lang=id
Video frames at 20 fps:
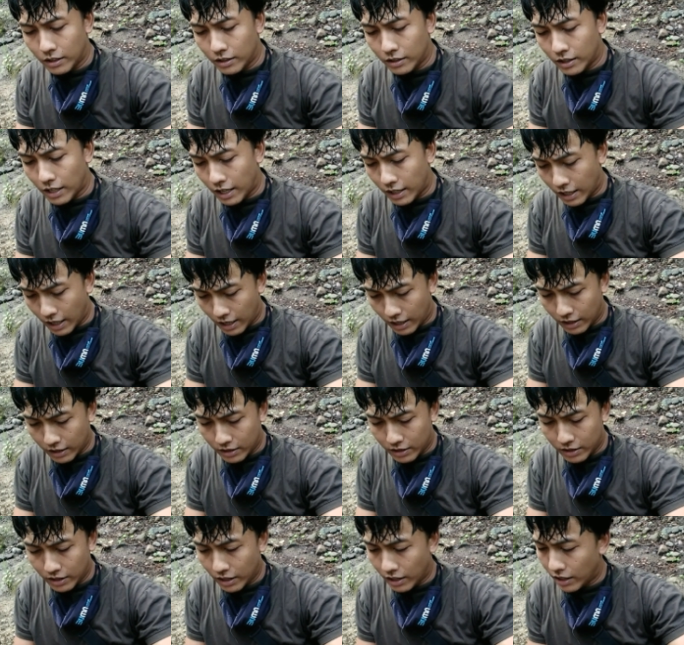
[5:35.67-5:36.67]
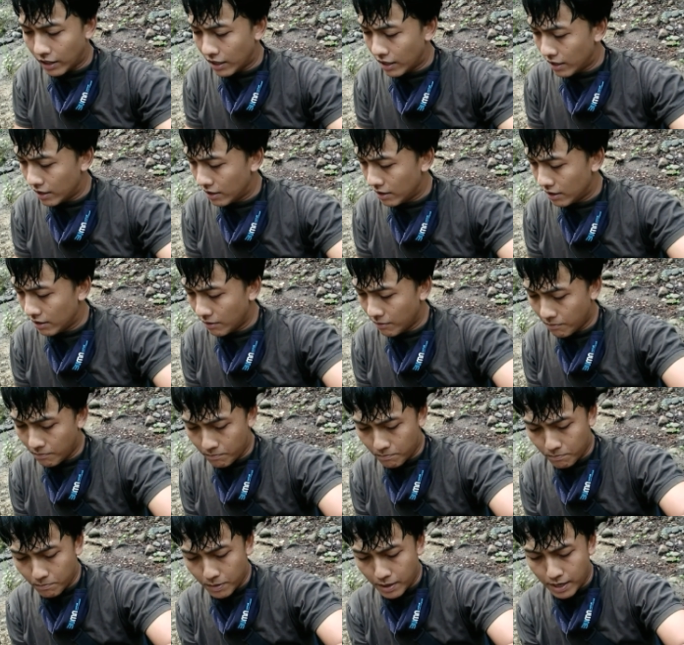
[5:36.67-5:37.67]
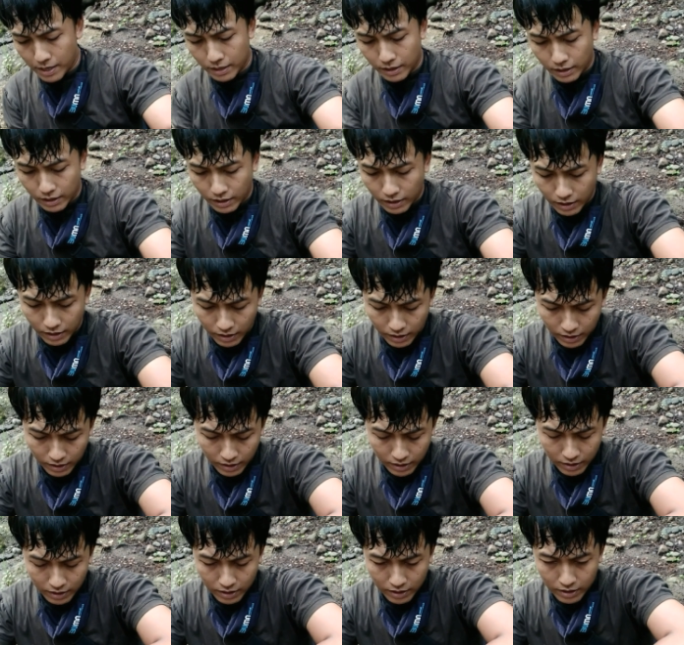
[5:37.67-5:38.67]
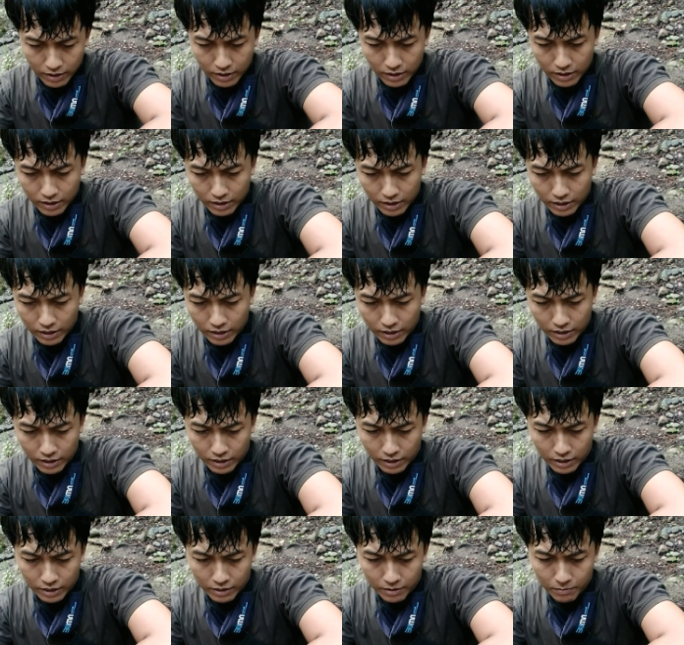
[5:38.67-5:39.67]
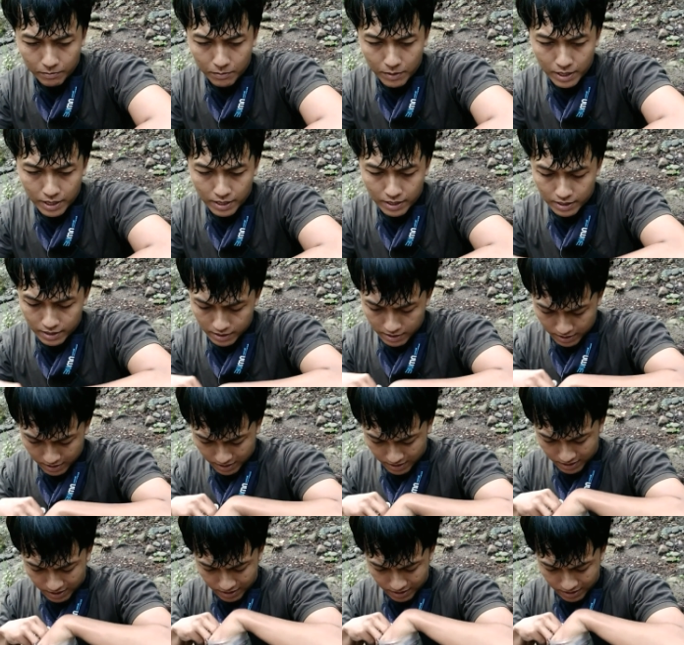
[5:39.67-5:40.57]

uh, agak kecil ya. Empat, uh, lima,